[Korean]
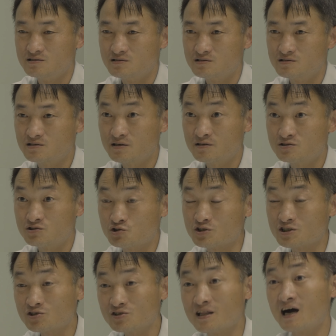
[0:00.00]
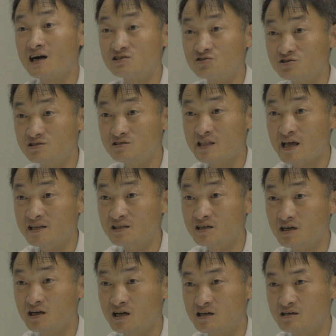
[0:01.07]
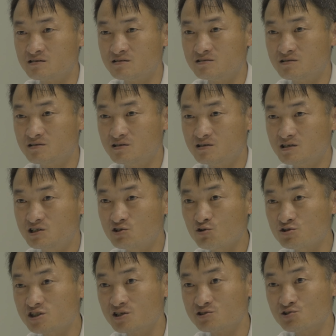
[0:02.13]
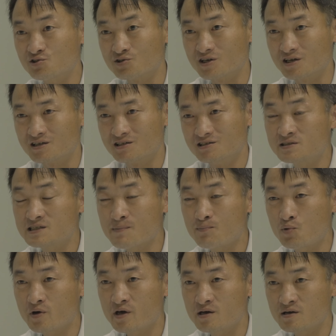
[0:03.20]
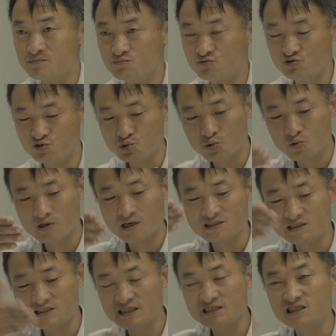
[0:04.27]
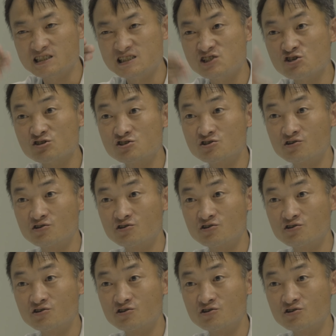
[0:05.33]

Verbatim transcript: 그게 전자선이 나가서 때리니까 끊어지겠죠. 이렇게 세포의 구조가 찍찍 찢어지는